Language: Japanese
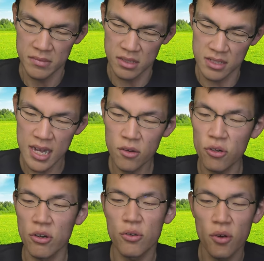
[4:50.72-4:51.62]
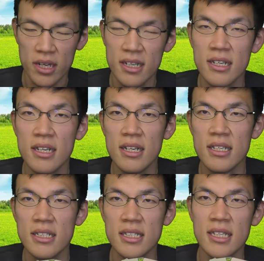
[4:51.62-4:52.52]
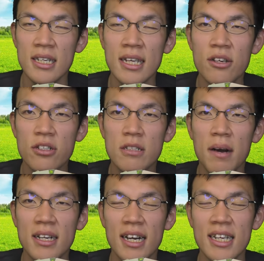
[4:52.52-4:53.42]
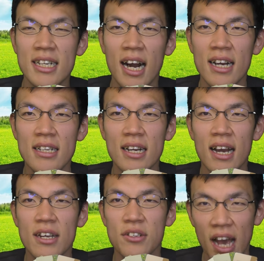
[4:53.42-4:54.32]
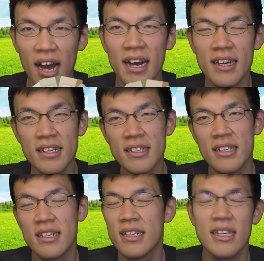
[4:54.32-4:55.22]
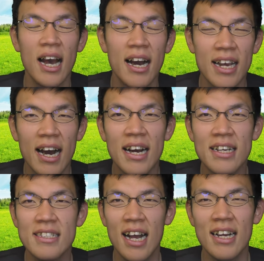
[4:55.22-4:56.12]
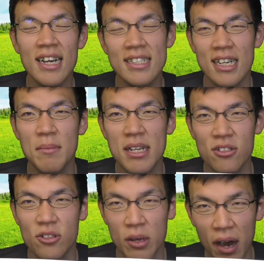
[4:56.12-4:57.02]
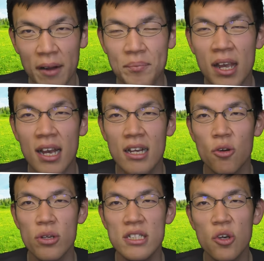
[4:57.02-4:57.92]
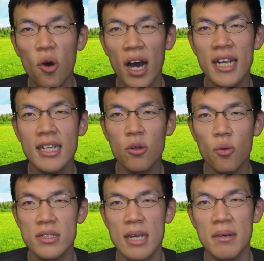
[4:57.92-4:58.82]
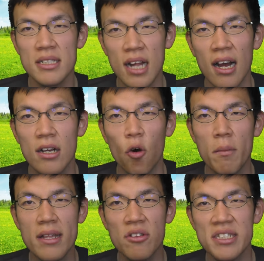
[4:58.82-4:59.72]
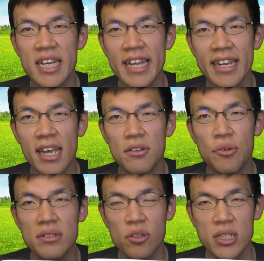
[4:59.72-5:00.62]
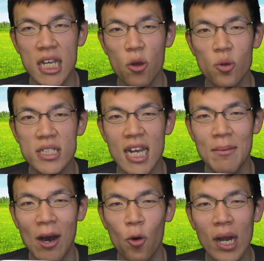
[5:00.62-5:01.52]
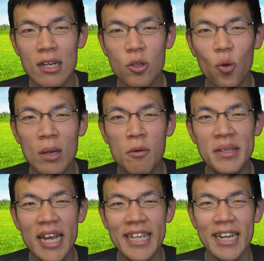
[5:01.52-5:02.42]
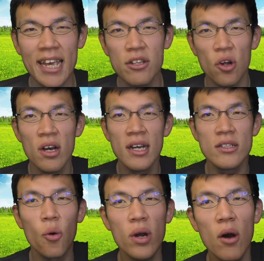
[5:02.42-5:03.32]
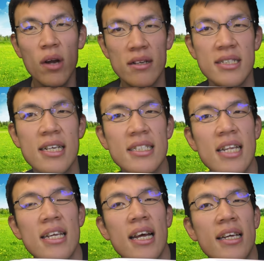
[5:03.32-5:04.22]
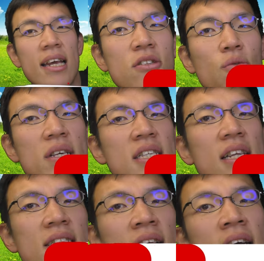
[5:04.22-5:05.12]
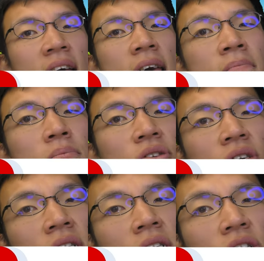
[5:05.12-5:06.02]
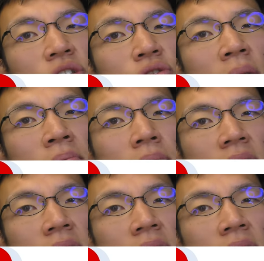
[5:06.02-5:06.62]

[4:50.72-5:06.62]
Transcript: 猫の恋死にゆくばかり考えるやいやいや考えちゃダメでしょそれはご視聴ありがとうございました。コメントしていただけると、そしてよろしければ他の動画も見ていただけると、動画を拡散していただと嬉しいです。演舞、終演。